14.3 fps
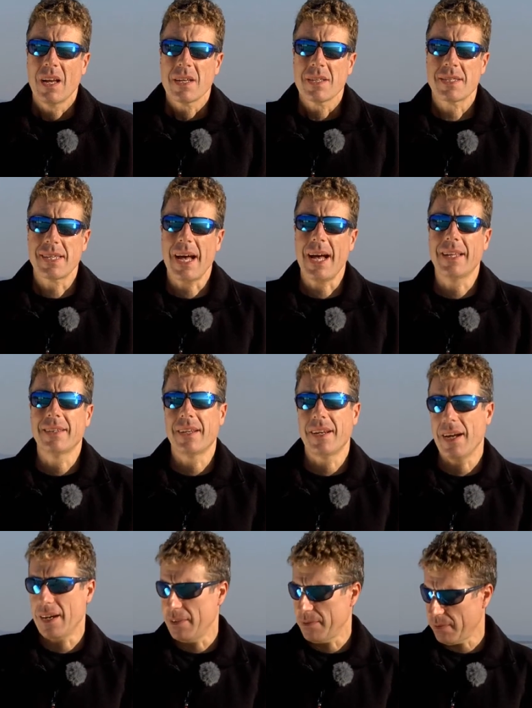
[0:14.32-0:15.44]

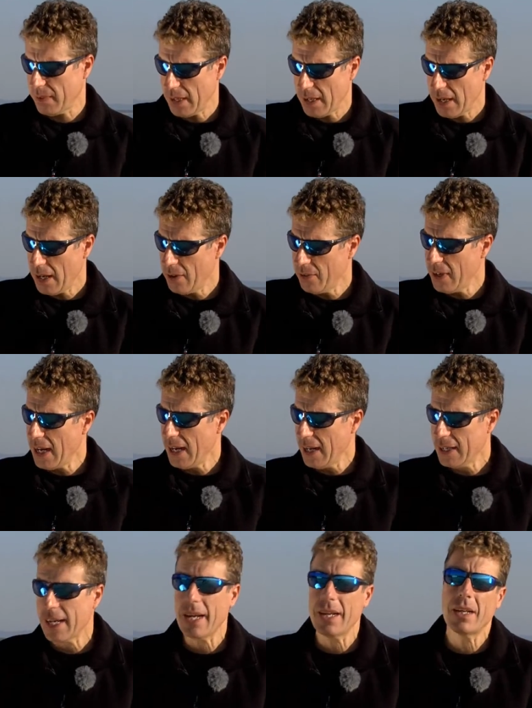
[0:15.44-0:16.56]
Xandria è una
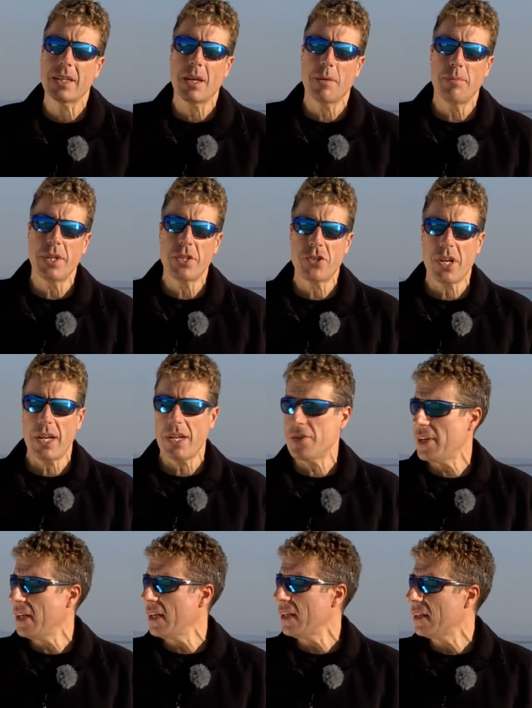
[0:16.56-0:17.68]
canna da beach
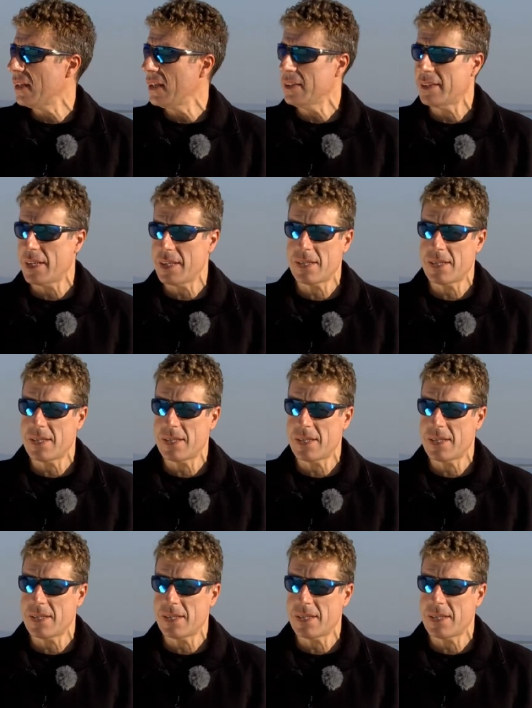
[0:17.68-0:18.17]
leisure in tre